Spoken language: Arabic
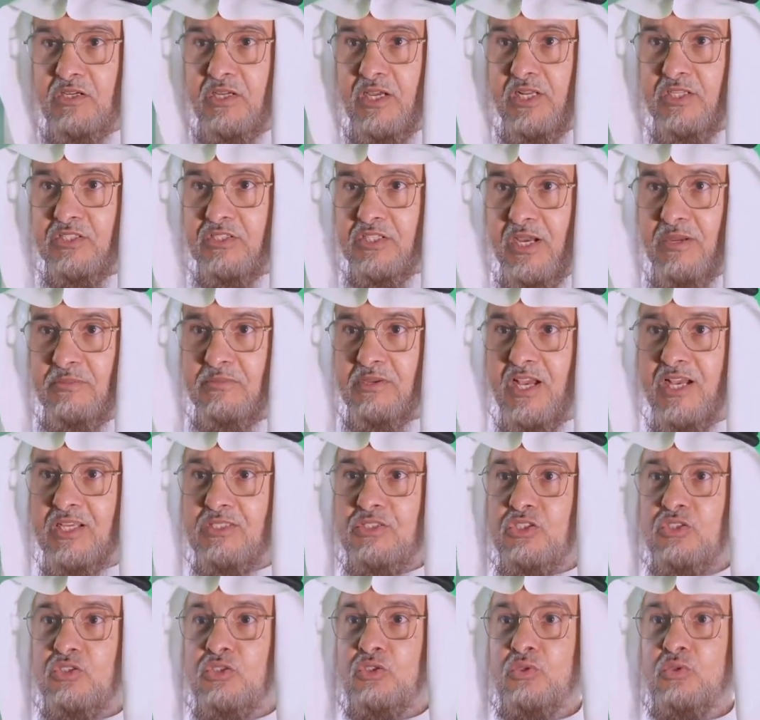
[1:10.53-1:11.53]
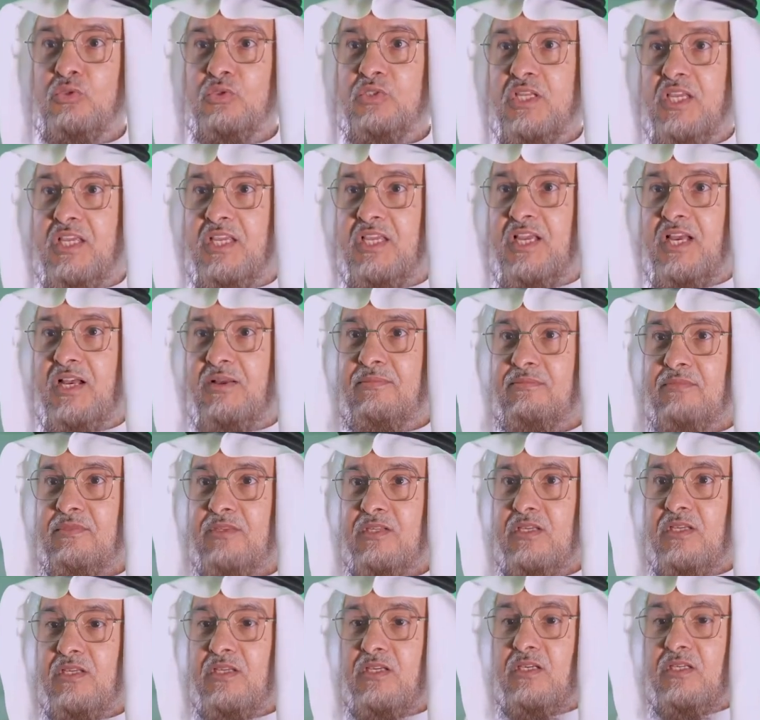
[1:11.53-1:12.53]
الجامعات السعودية
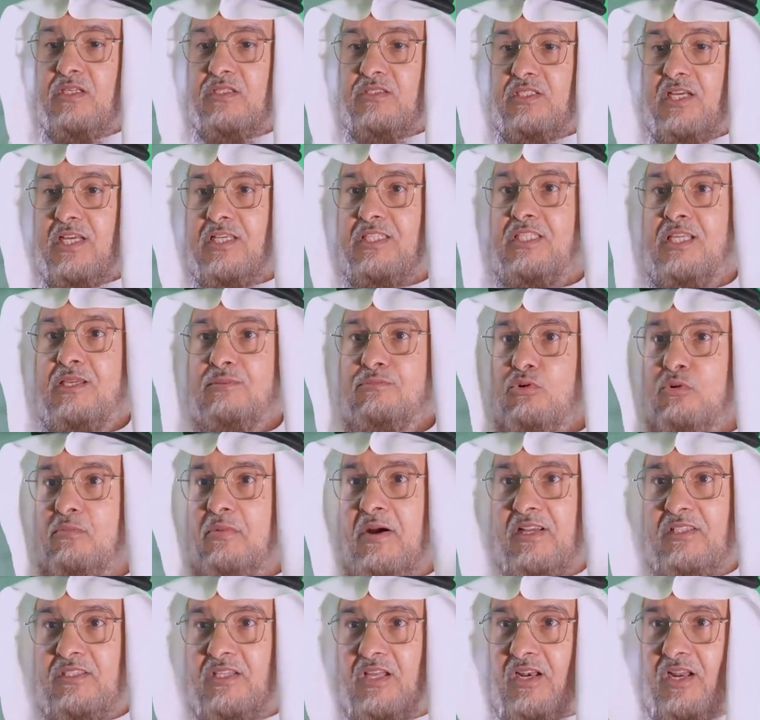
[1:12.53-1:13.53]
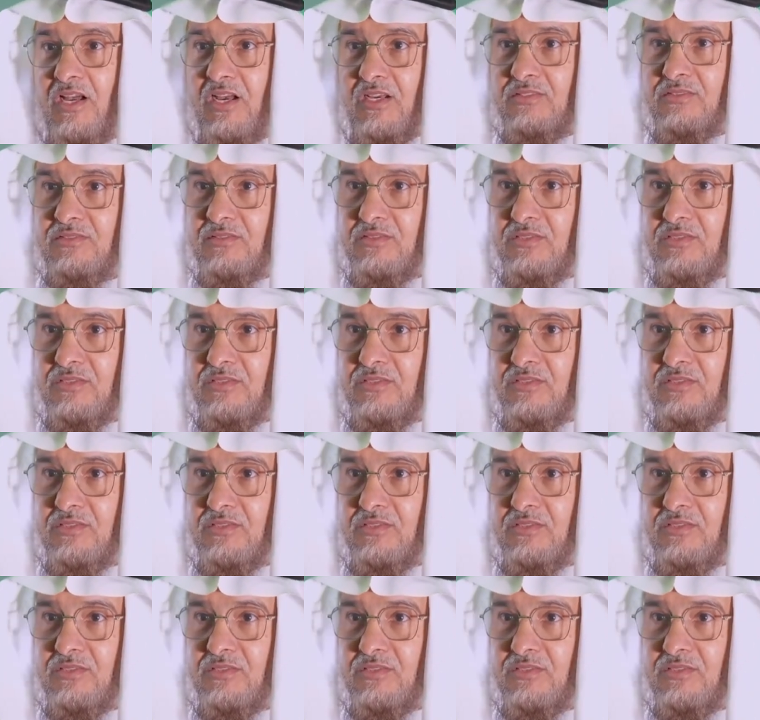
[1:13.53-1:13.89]
تقديم مبادرات